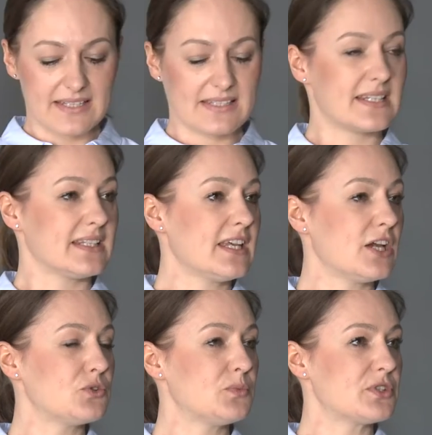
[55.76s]

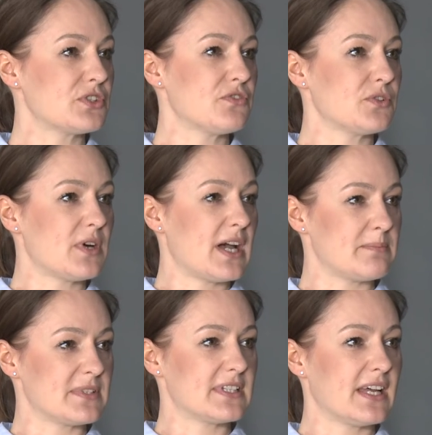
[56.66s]
Strategia Grupy Rozwoju
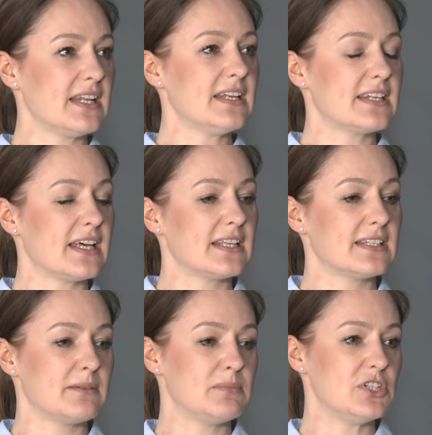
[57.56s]
Hubstyle na
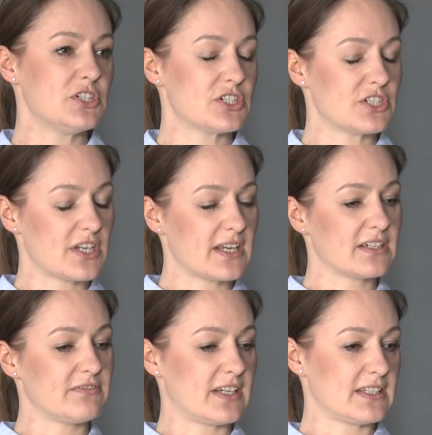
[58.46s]
najbliższe
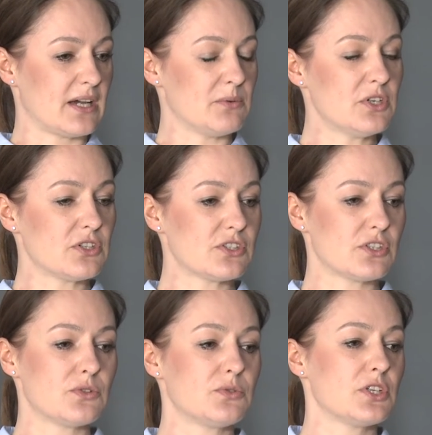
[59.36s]
kwartały
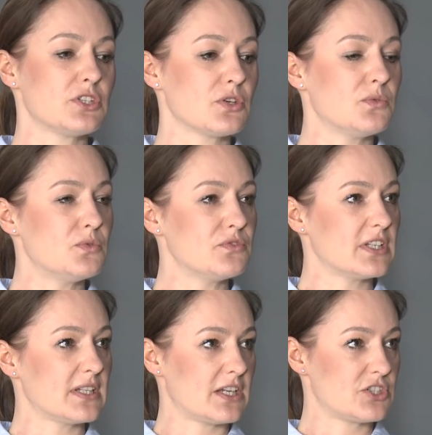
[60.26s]
koncentruje się głównie na